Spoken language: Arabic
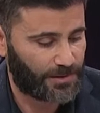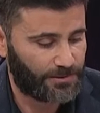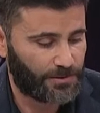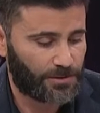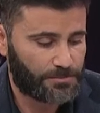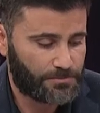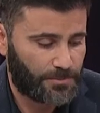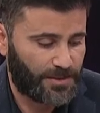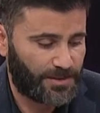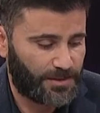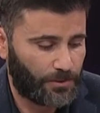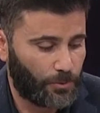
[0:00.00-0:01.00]
اليوم
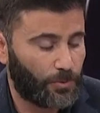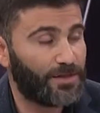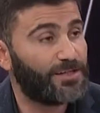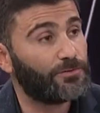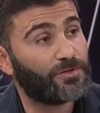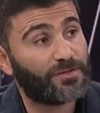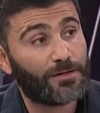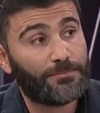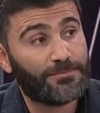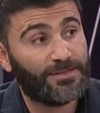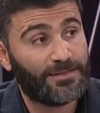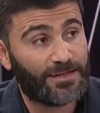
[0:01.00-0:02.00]
هو انه
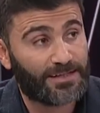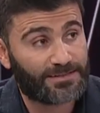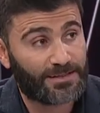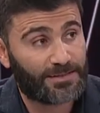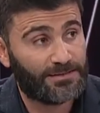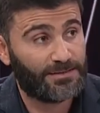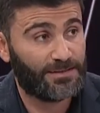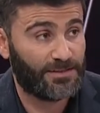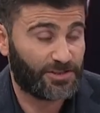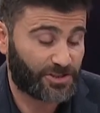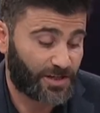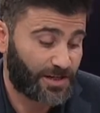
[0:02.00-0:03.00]
نظام الاسد
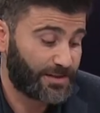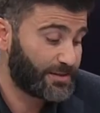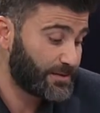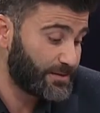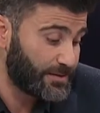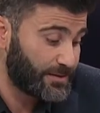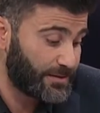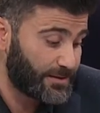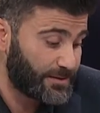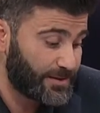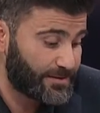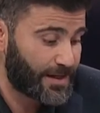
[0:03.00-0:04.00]
ينجا
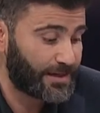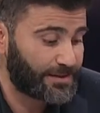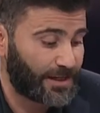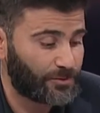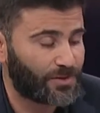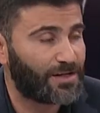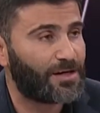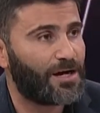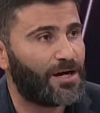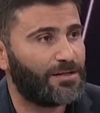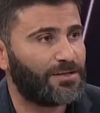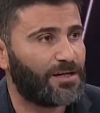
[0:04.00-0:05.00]
لذلك نحن
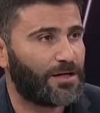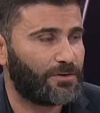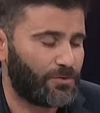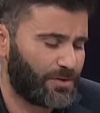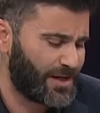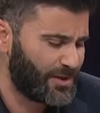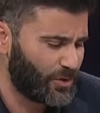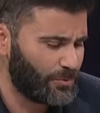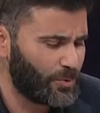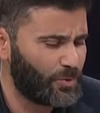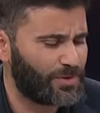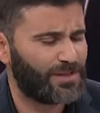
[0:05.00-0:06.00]
نرى نرى كل هاي
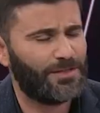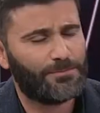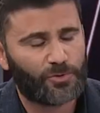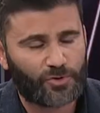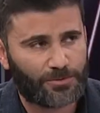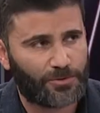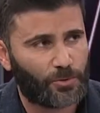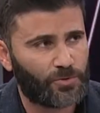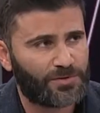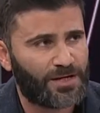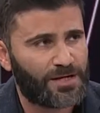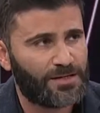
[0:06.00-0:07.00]
الامور اللي موجوده
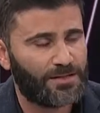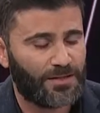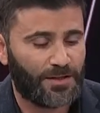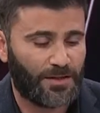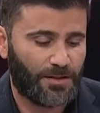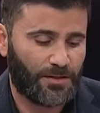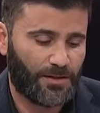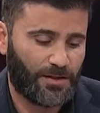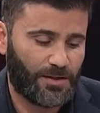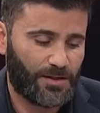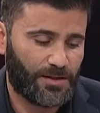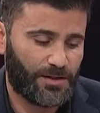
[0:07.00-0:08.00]
بالغوطه
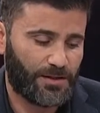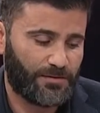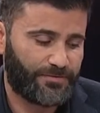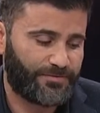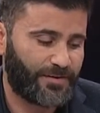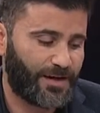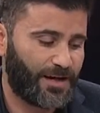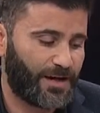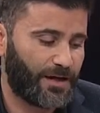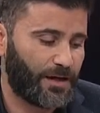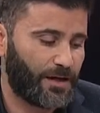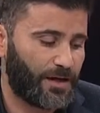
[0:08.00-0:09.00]
إيه،
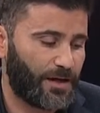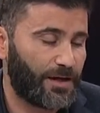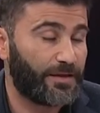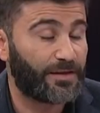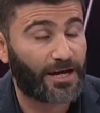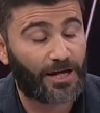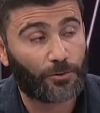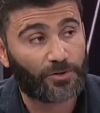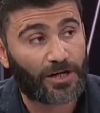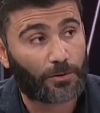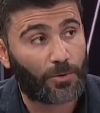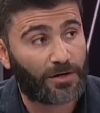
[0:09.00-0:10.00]
فاذا كان
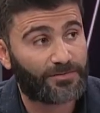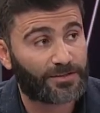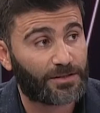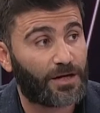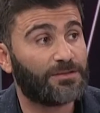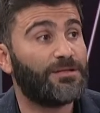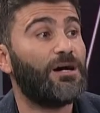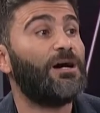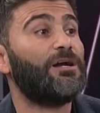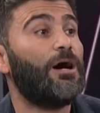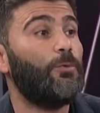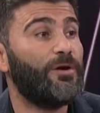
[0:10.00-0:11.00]
هناك وقف اطلاق
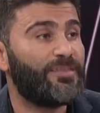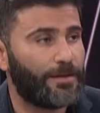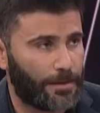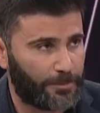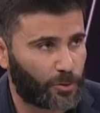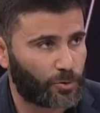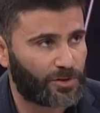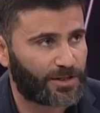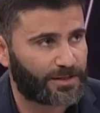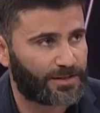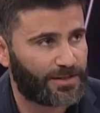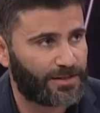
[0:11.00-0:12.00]
نار او اذا لم يكن هناك
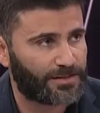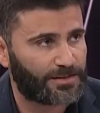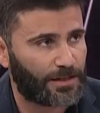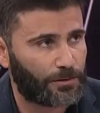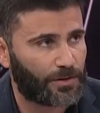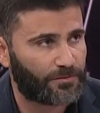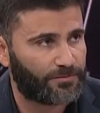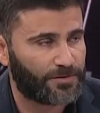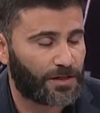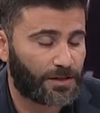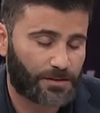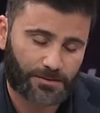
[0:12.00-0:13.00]
إيه، اطلاق وقف
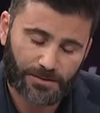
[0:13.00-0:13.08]
نار